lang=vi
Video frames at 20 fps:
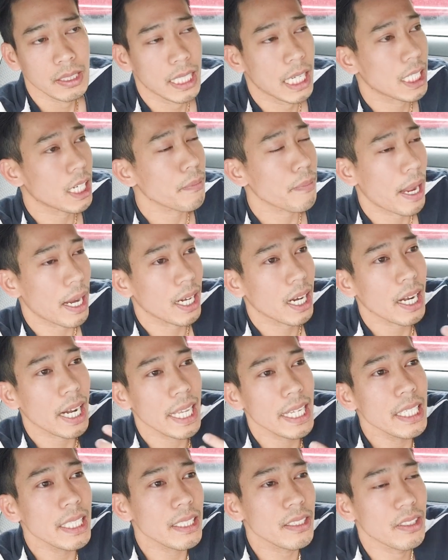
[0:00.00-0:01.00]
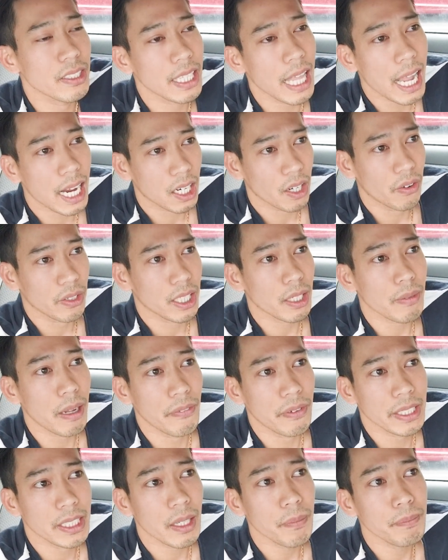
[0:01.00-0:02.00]
giờ các bạn đã lấy người ta rồi các
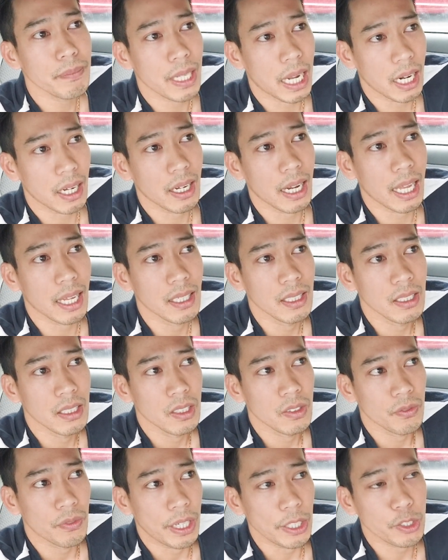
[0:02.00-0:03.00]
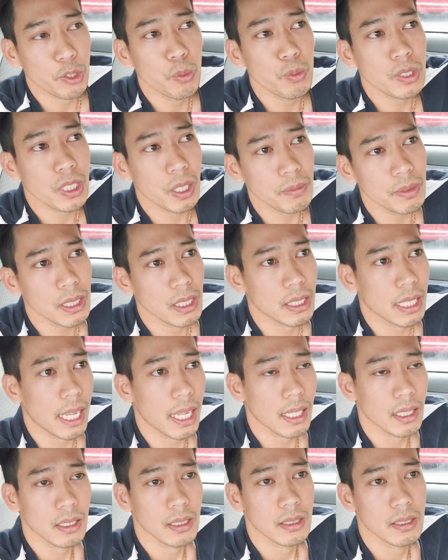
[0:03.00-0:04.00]
bạn phải chấp nhận là phải chung sống với người ta